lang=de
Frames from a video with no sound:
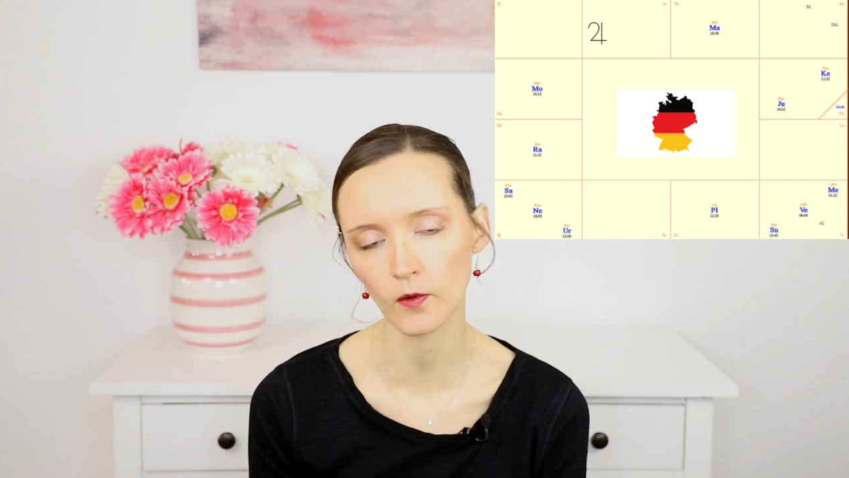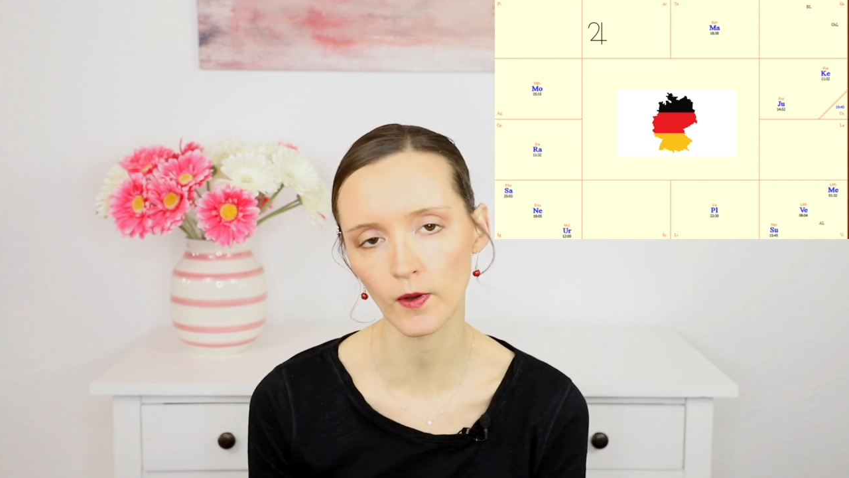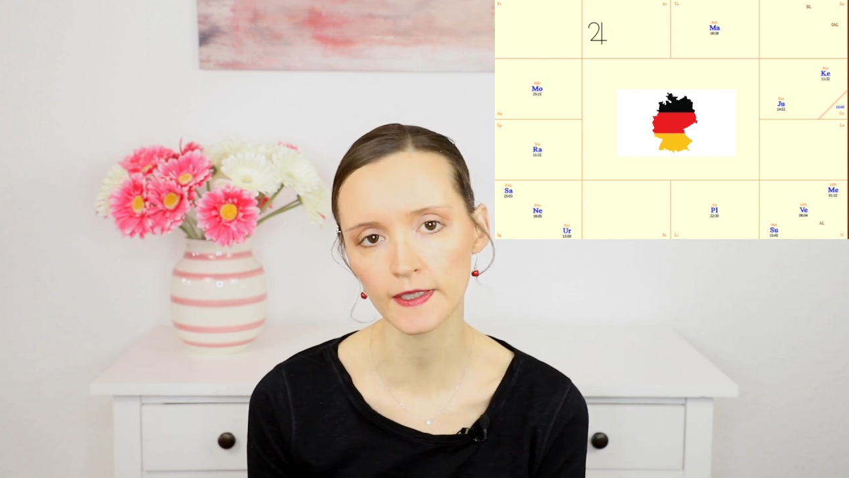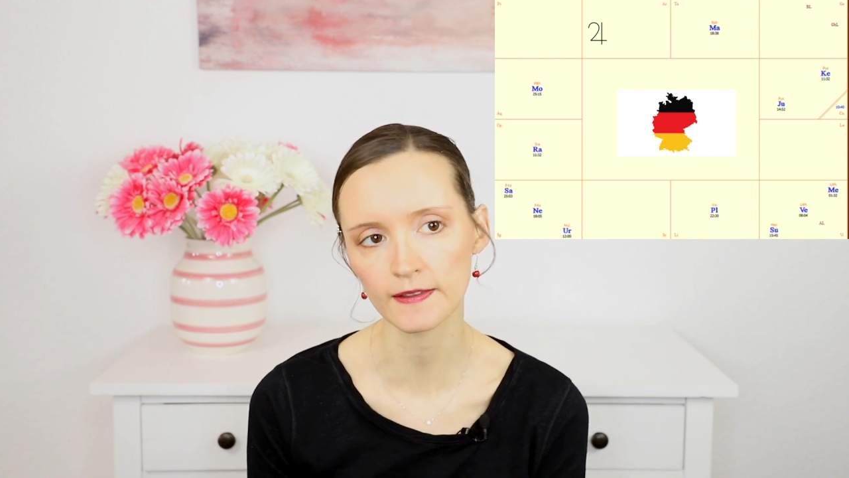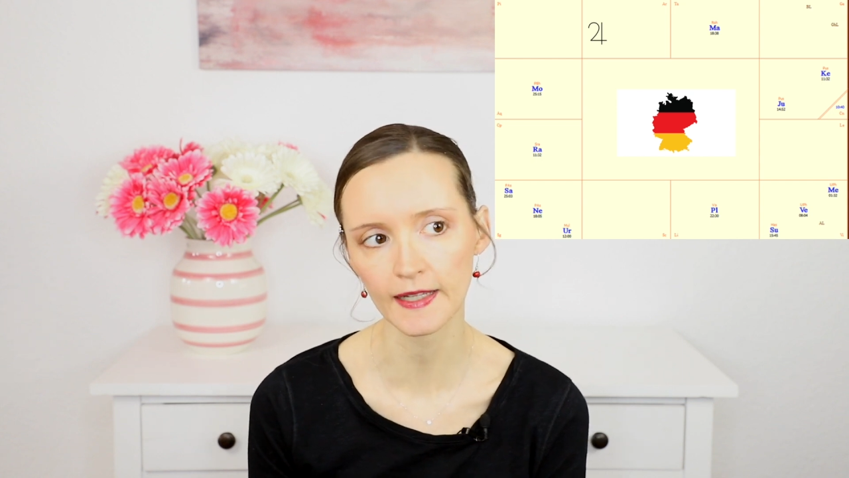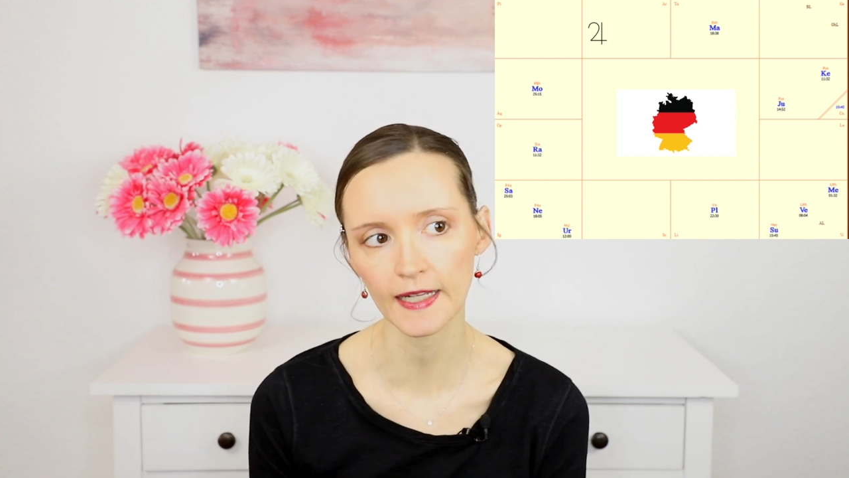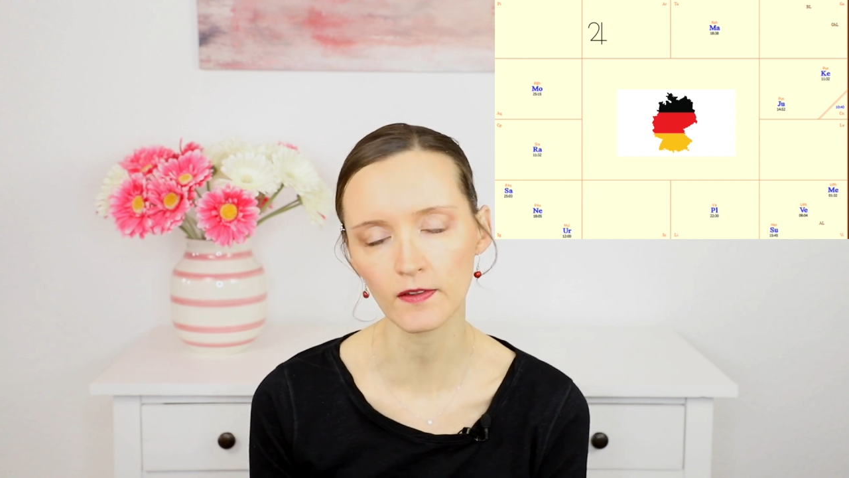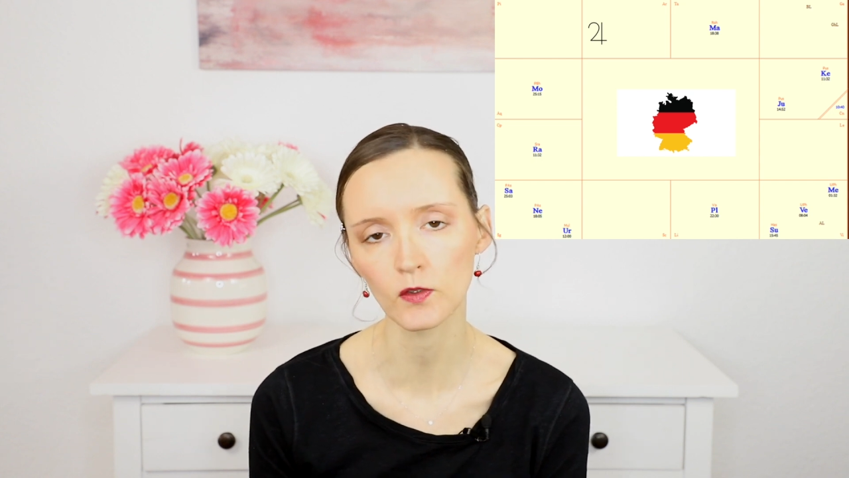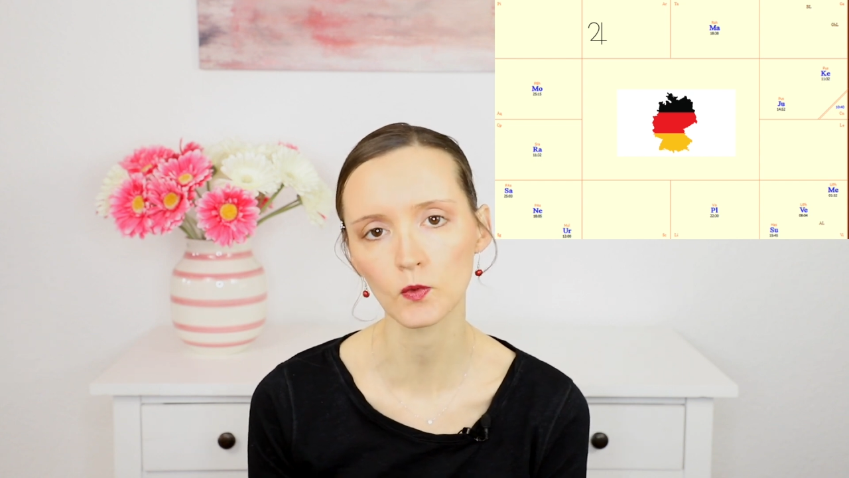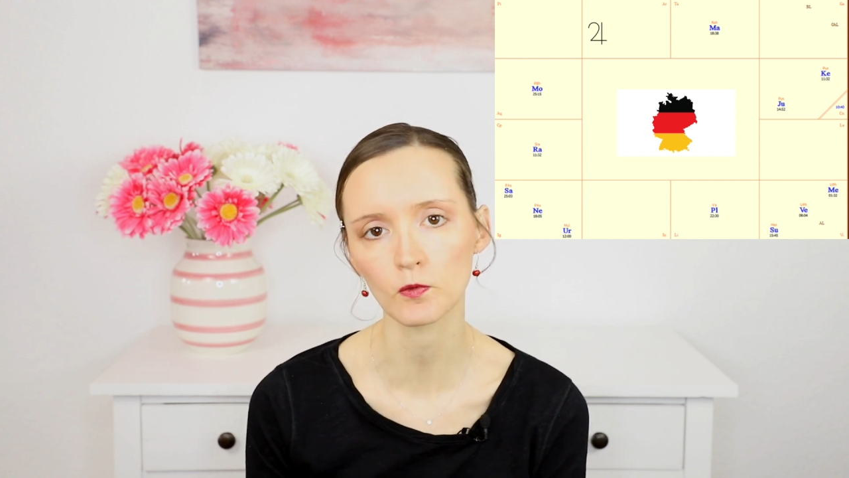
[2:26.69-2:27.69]
neuen
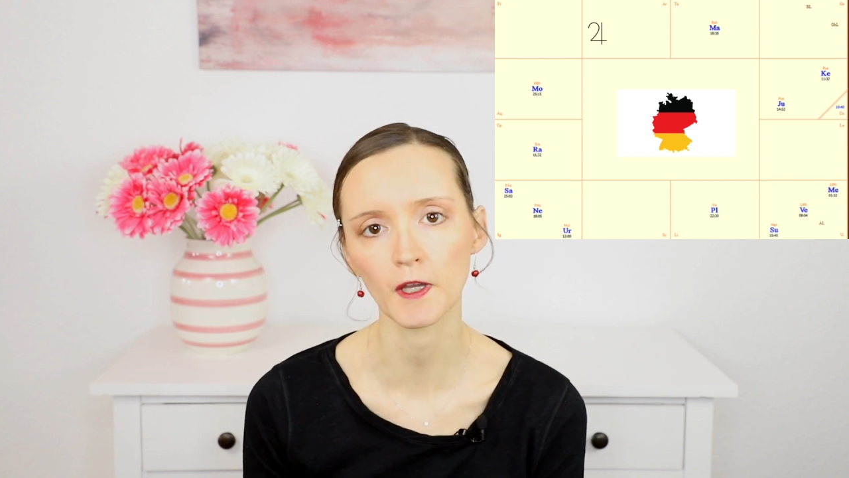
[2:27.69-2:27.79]
Trends und